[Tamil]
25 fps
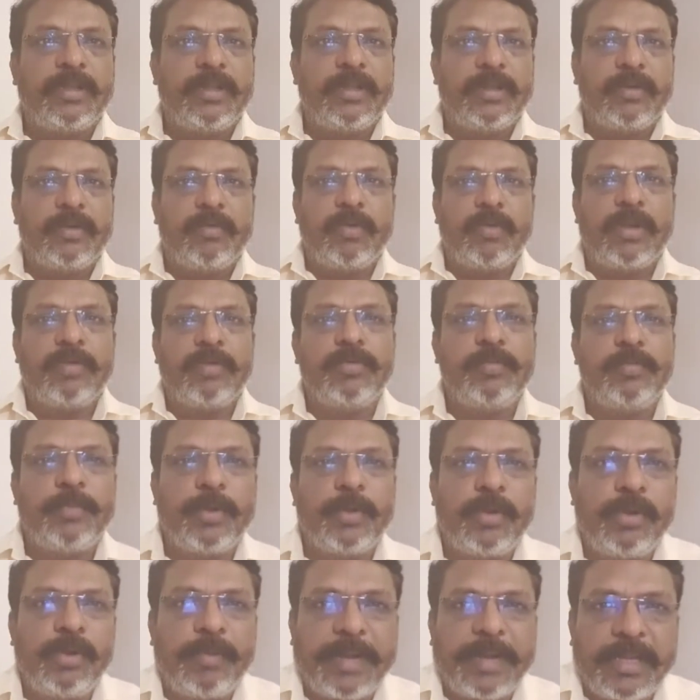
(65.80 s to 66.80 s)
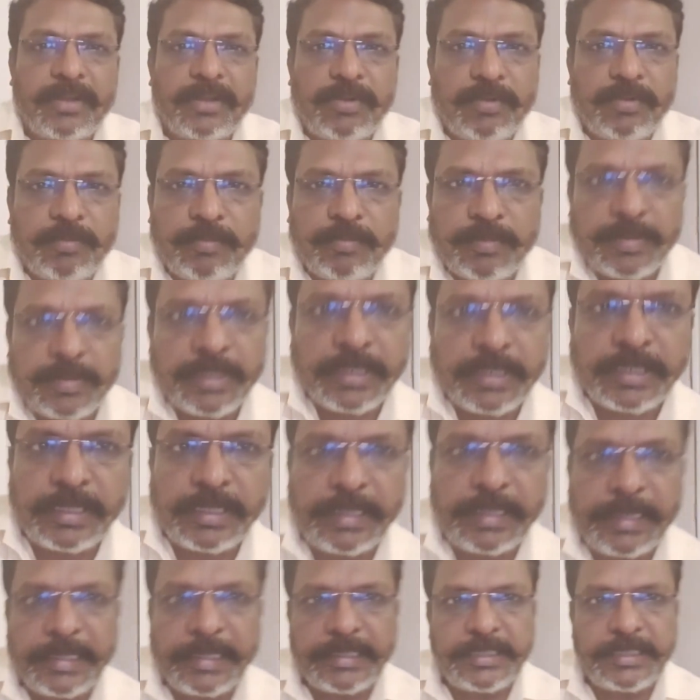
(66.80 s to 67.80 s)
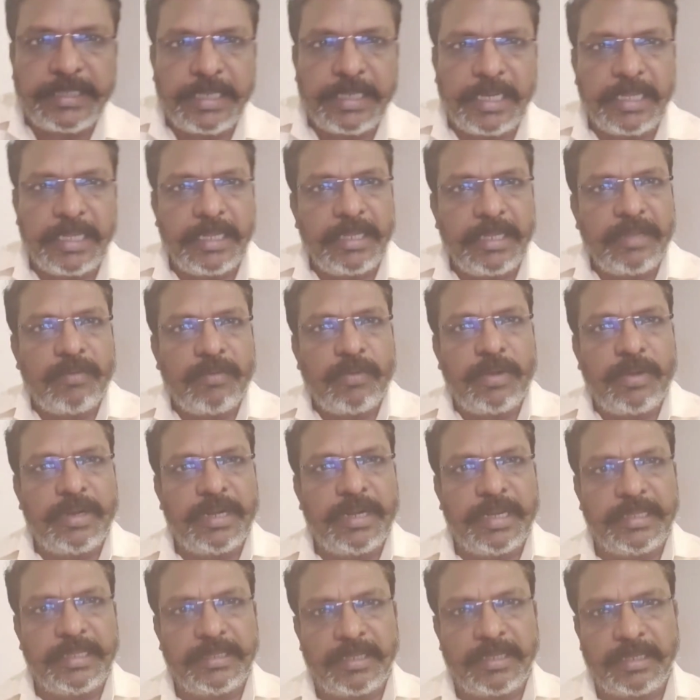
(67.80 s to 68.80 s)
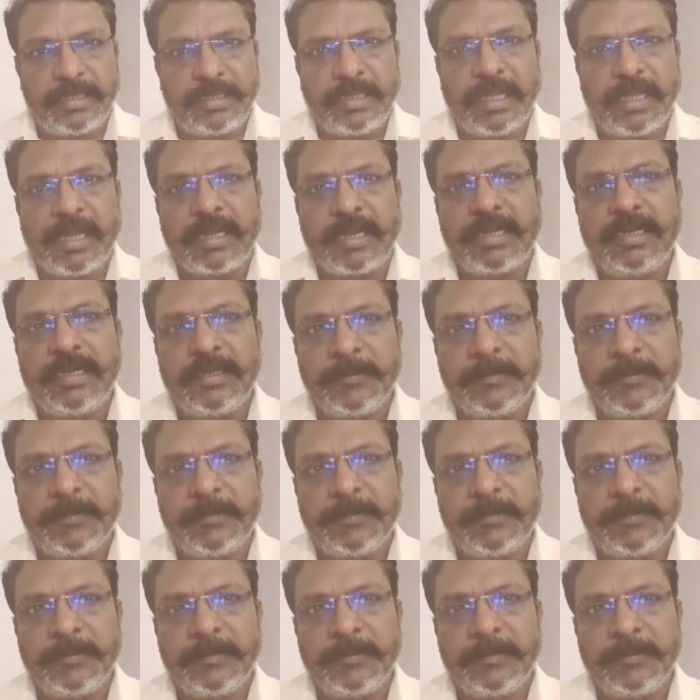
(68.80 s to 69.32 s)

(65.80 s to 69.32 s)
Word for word: உணவுப் பொருள் வழங்கும் நிகழ்ச்சிகளை ஒருங்கிணைத்திருந்தார்கள்